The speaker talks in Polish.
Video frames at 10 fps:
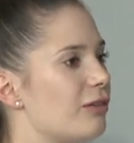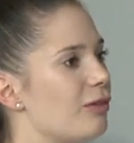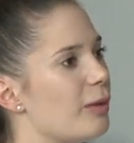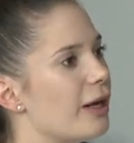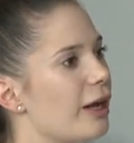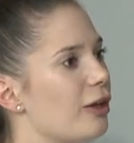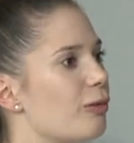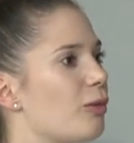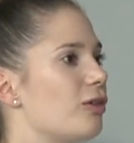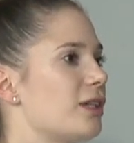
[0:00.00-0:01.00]

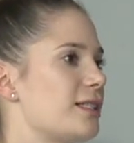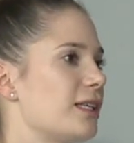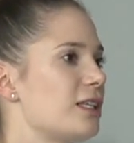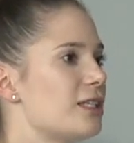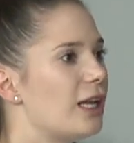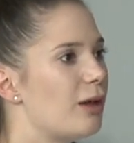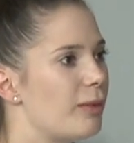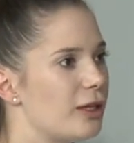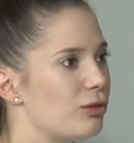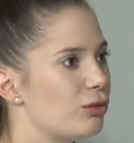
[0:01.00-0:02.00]
wymagają od nas jakichś
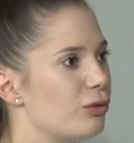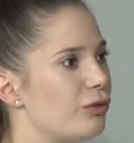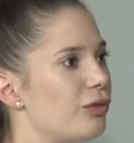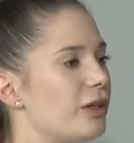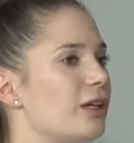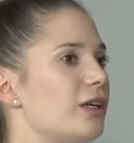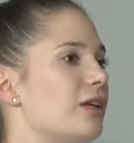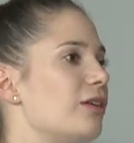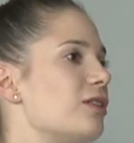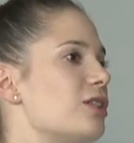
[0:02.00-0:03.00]
elementów.
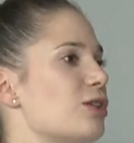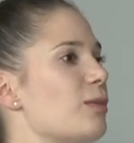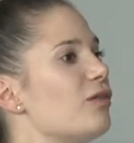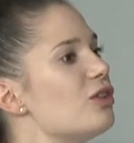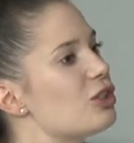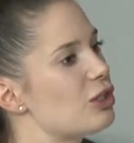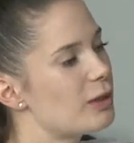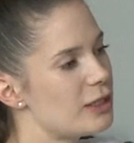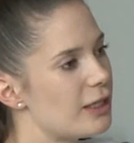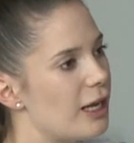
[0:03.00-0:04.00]
Trzeba
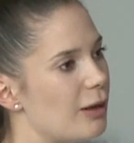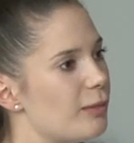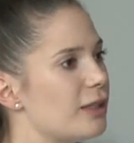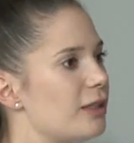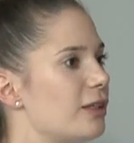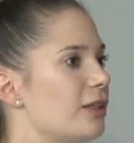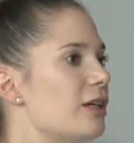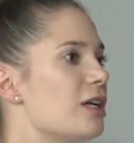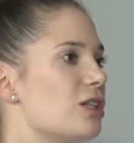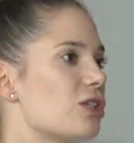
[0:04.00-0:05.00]
wytrzymać te elementy
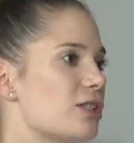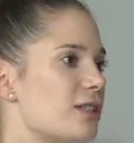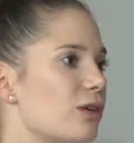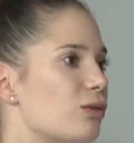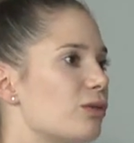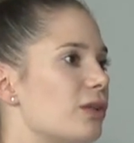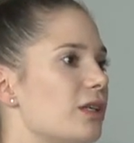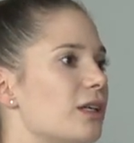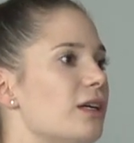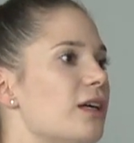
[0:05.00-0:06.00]
3
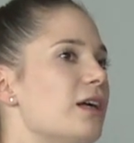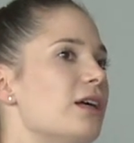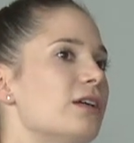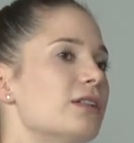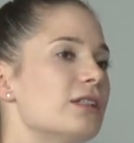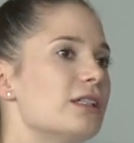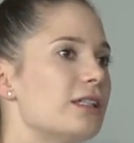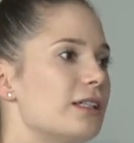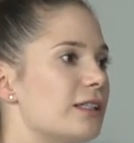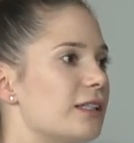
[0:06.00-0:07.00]
sekundy
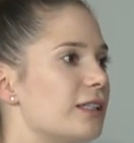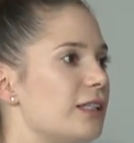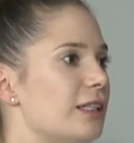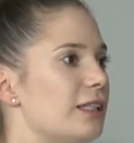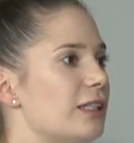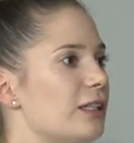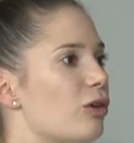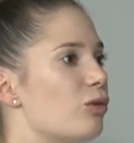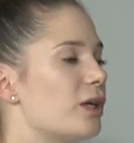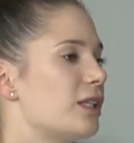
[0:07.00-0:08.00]
i
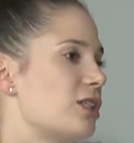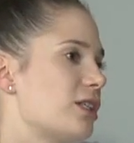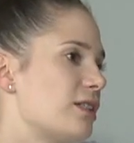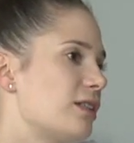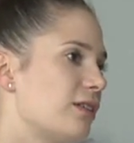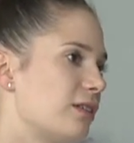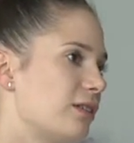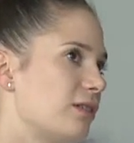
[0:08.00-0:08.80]
układ też jest